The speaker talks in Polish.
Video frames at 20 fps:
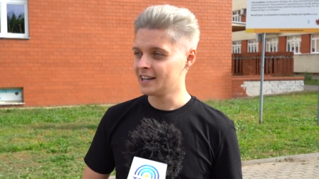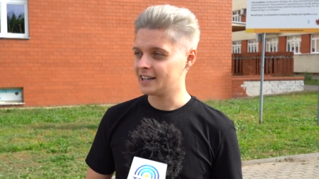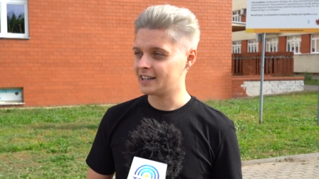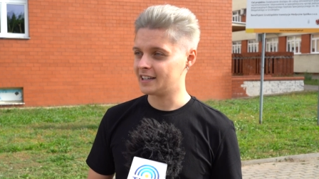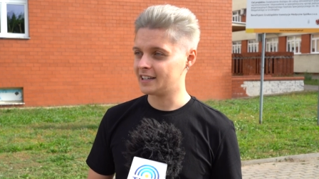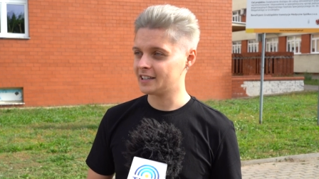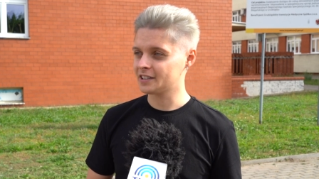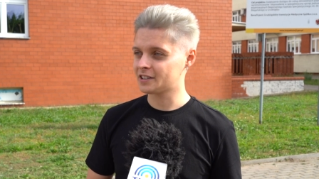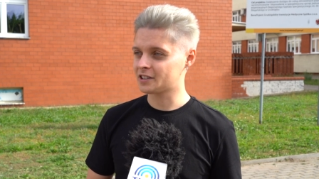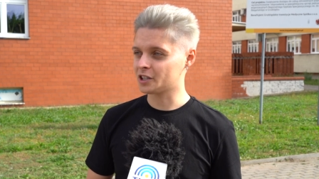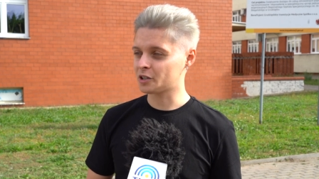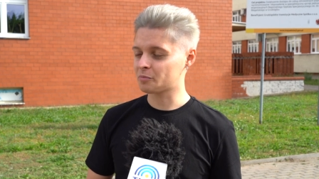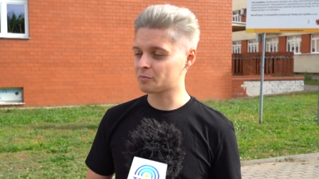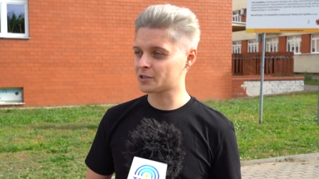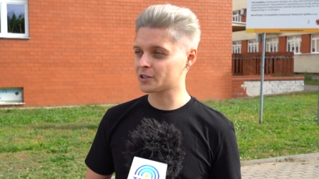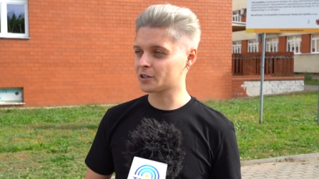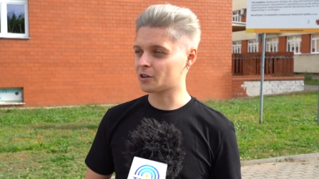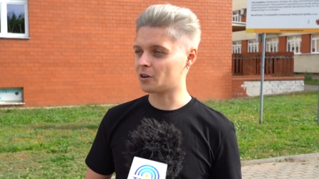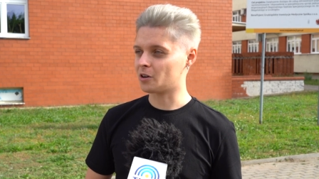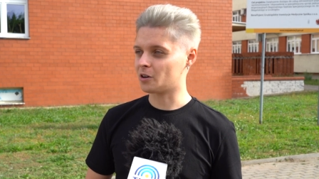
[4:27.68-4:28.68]
e, tych
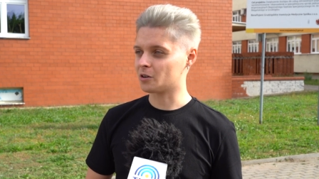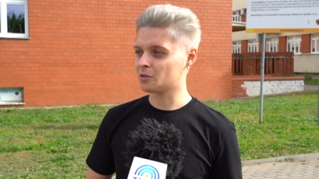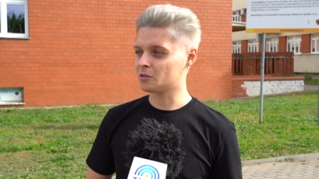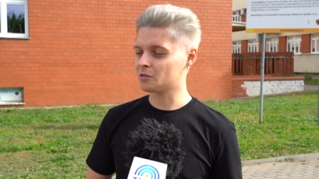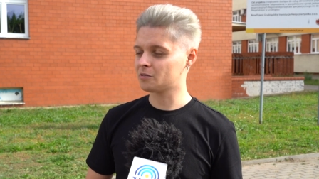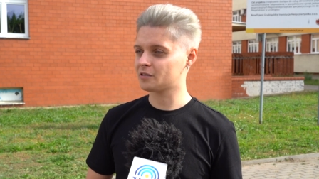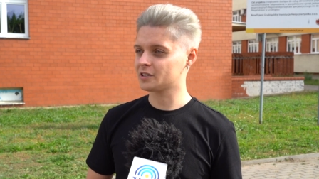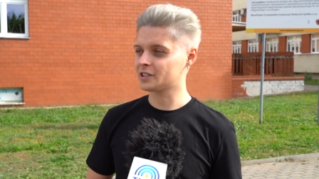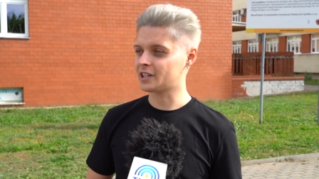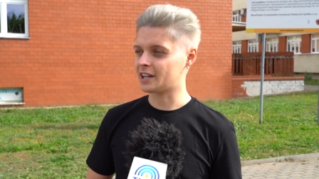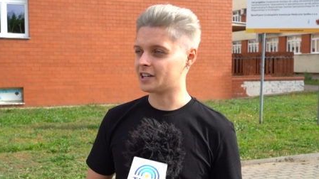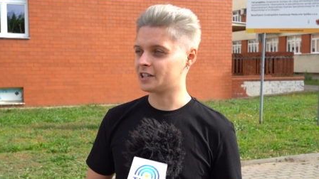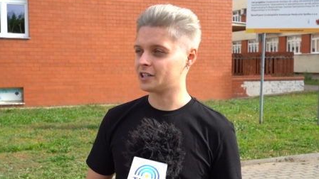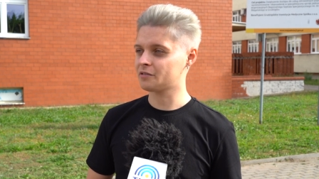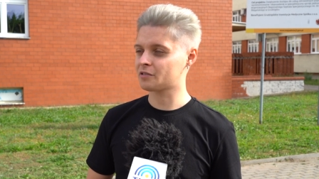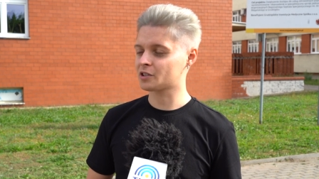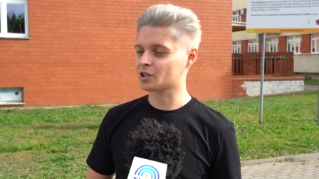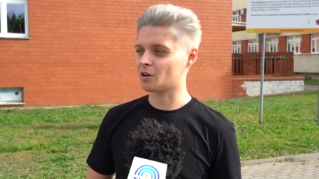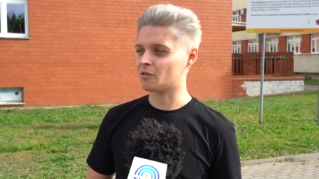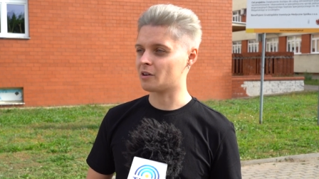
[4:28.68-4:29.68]
psychologów
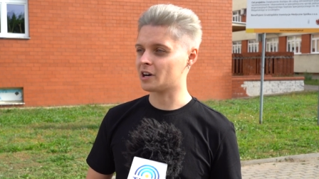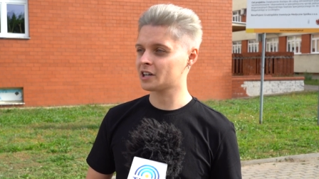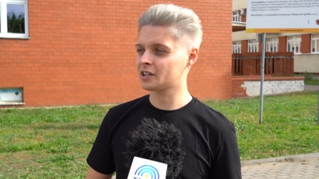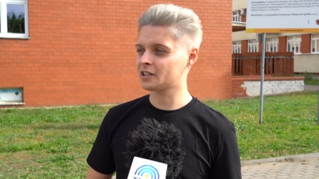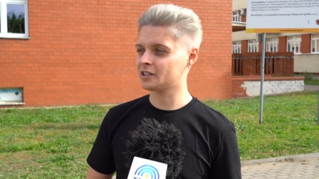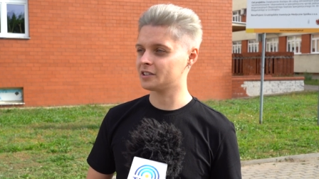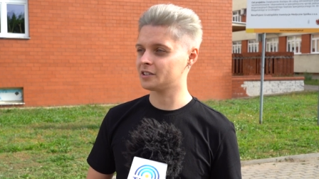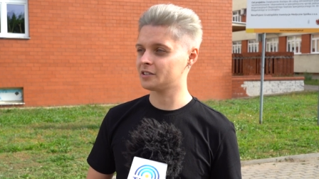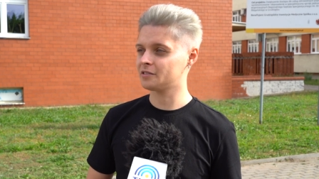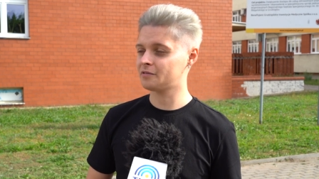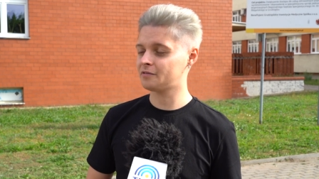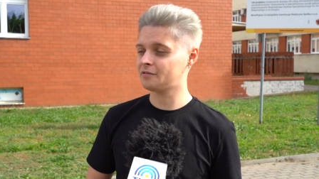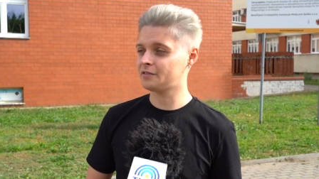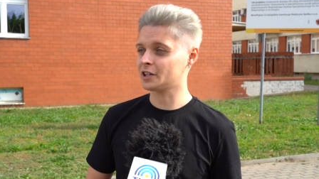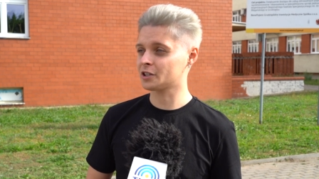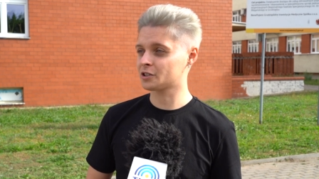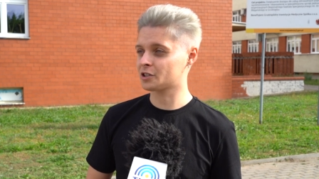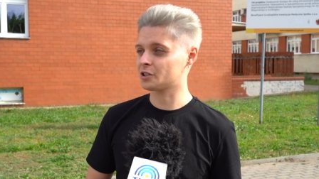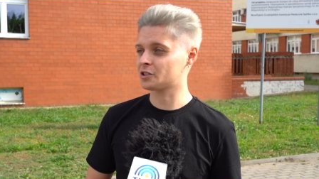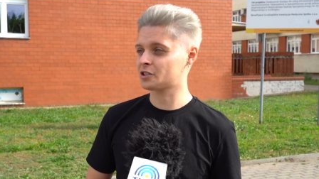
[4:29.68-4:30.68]
dalej w szkołach w
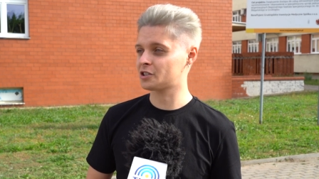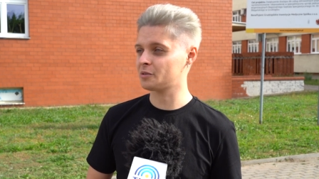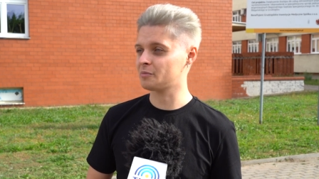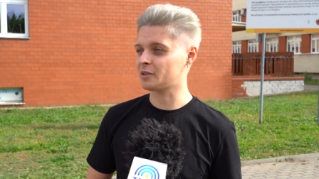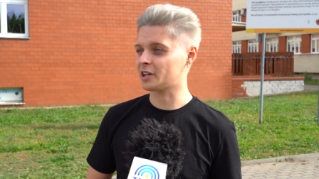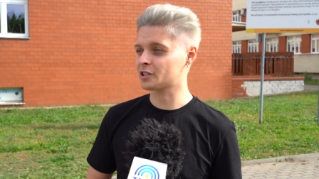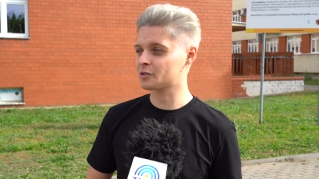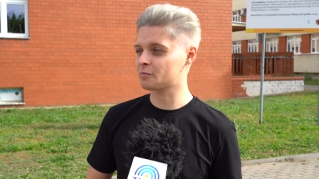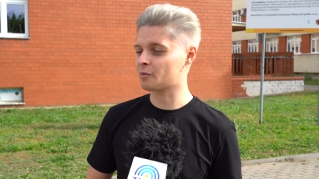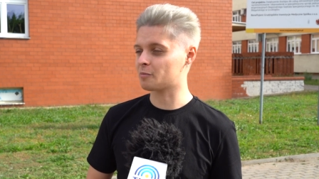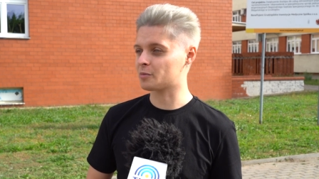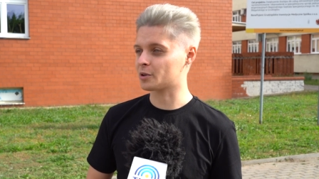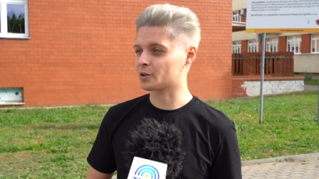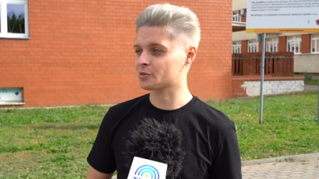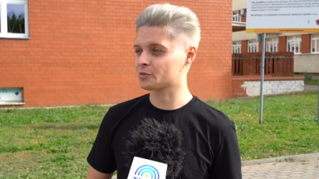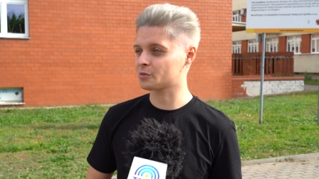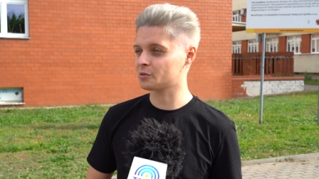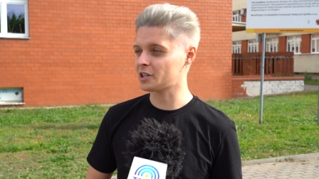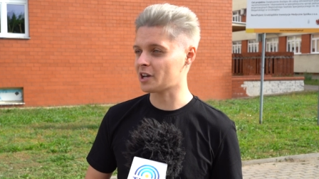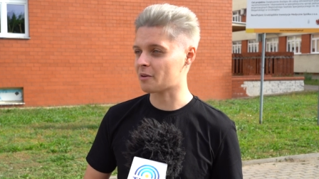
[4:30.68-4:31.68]
większości miast po
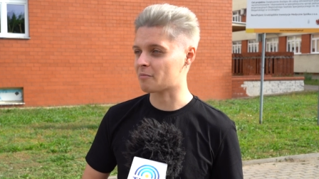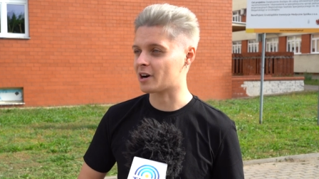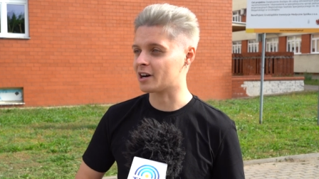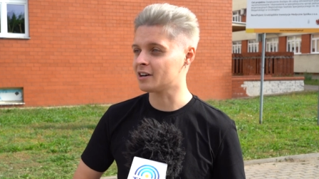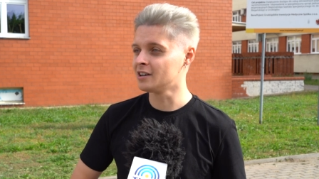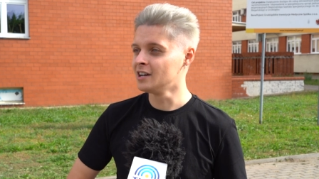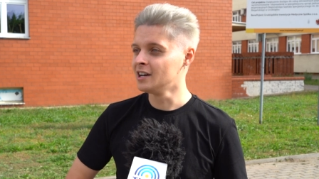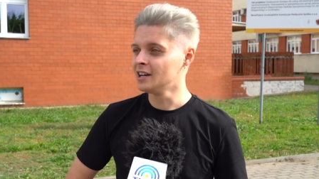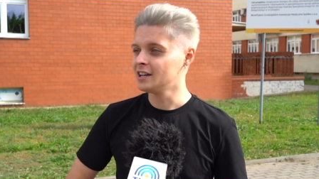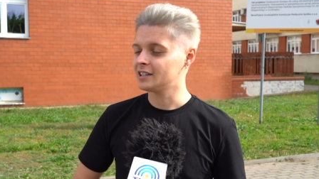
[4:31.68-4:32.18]
prostu nie ma.